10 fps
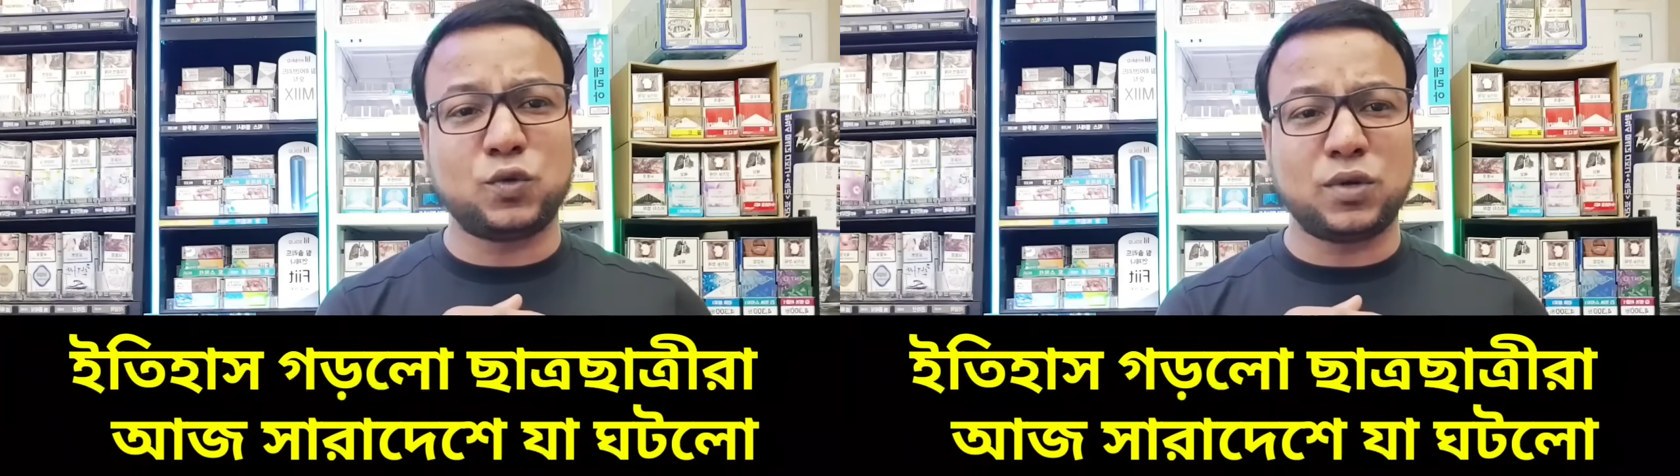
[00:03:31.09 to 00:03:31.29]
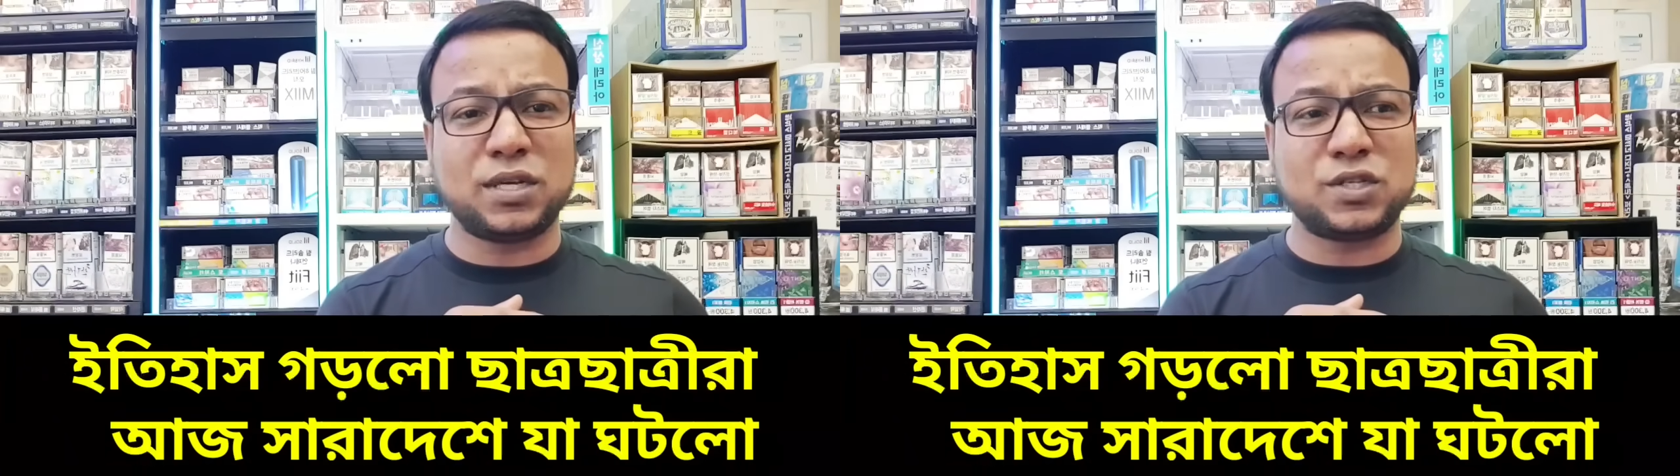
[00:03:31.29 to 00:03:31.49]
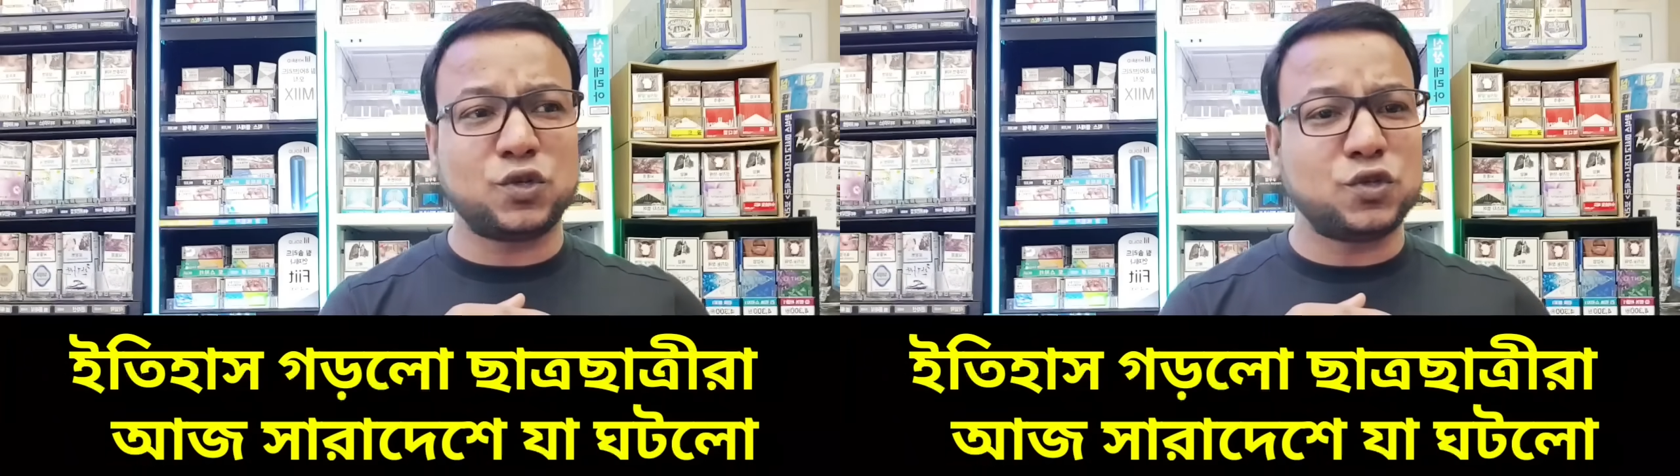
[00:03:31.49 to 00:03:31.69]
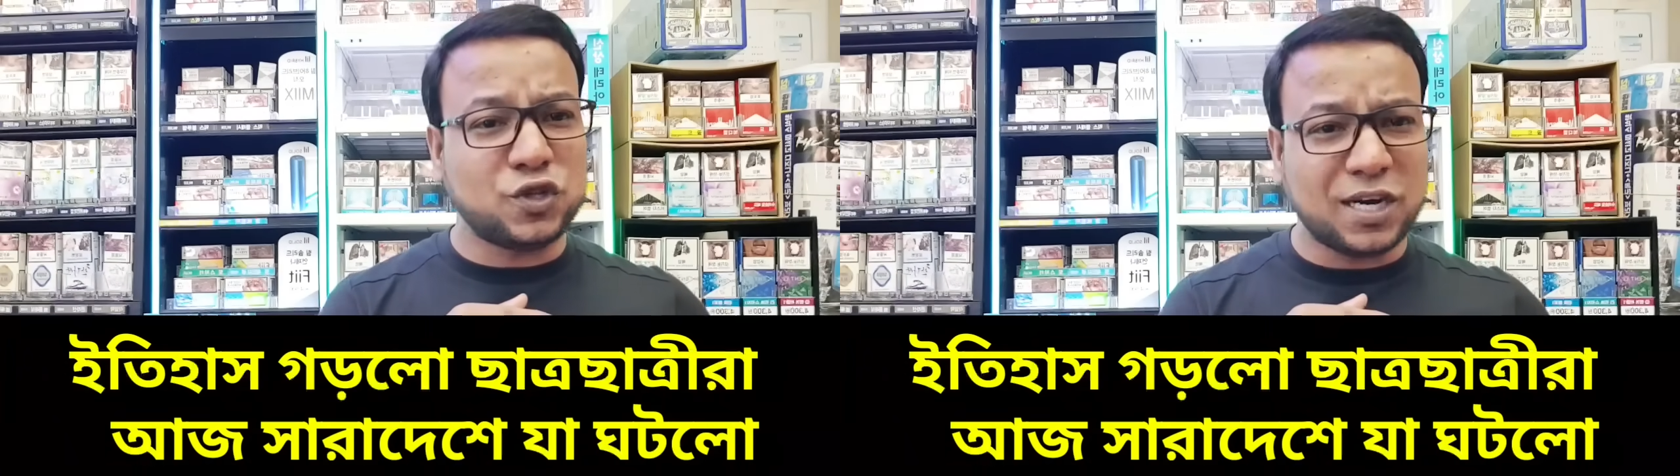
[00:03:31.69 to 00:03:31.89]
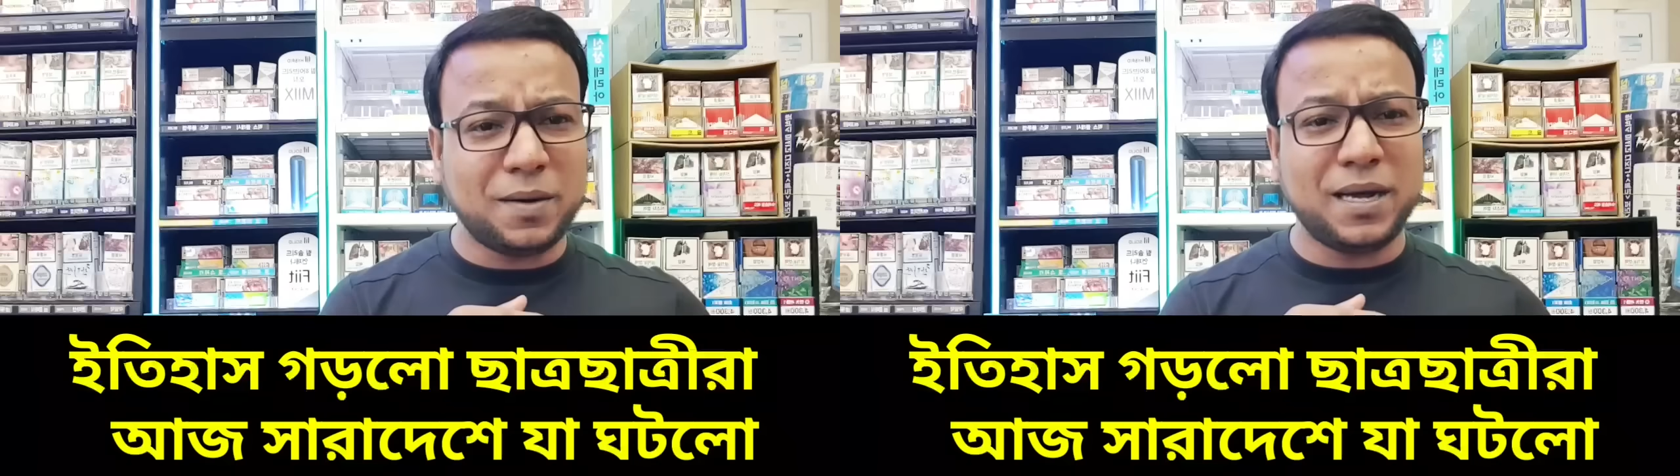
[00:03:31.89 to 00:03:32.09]
যুক্তরাষ্ট্র
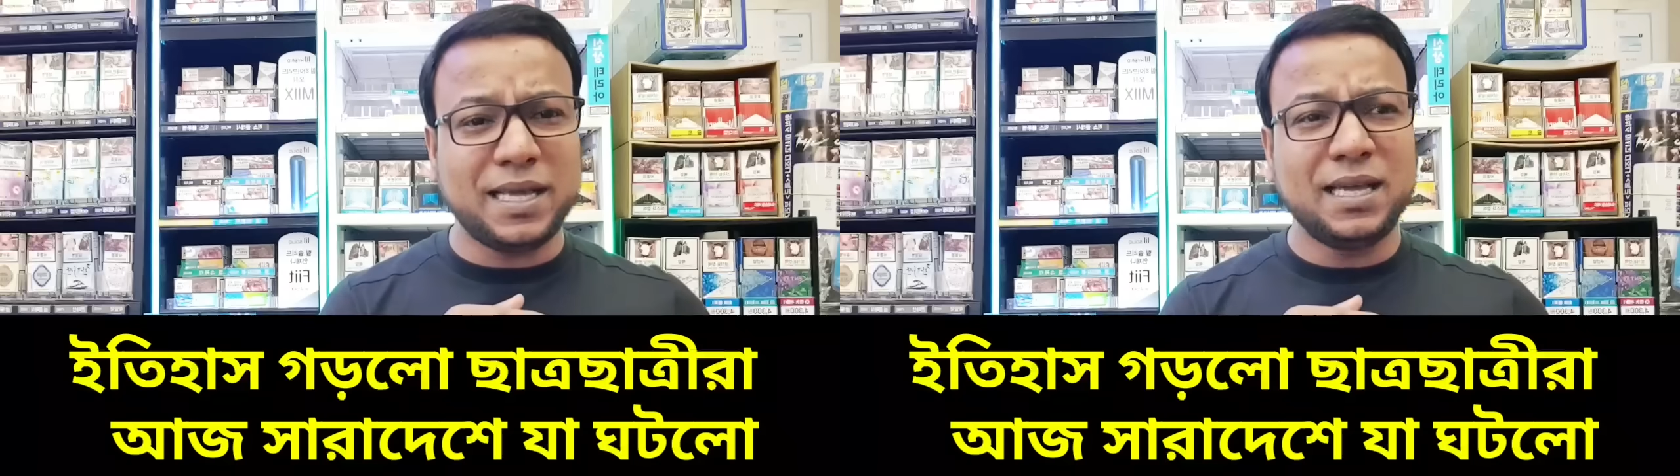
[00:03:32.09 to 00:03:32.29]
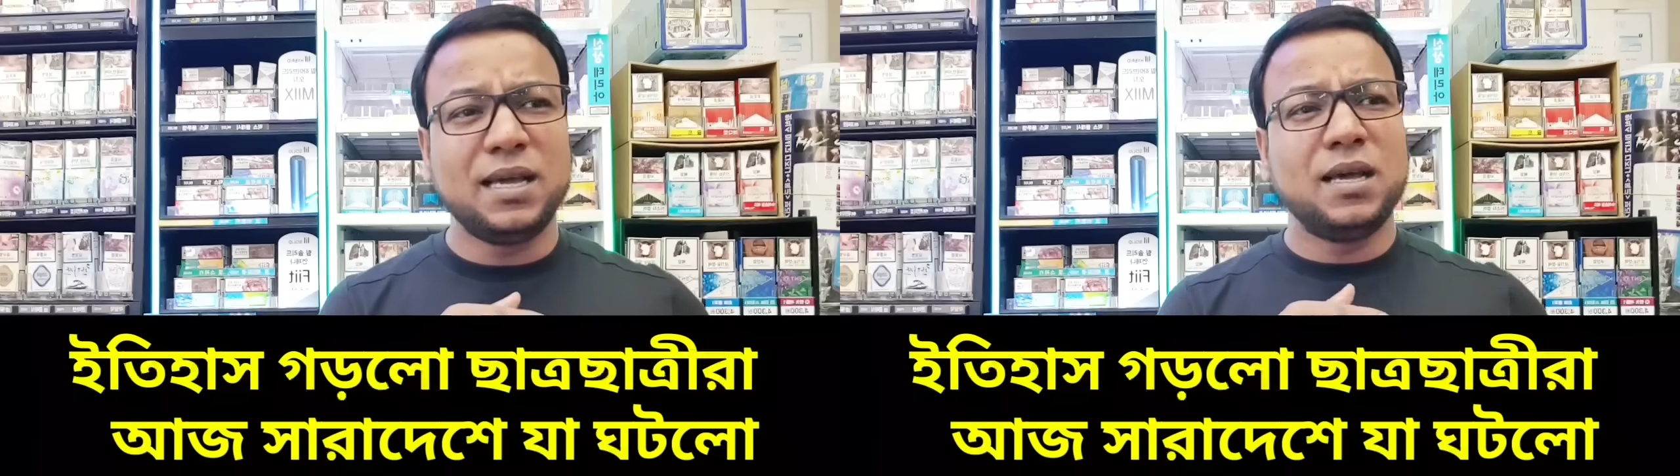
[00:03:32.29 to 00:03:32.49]
জার্মানি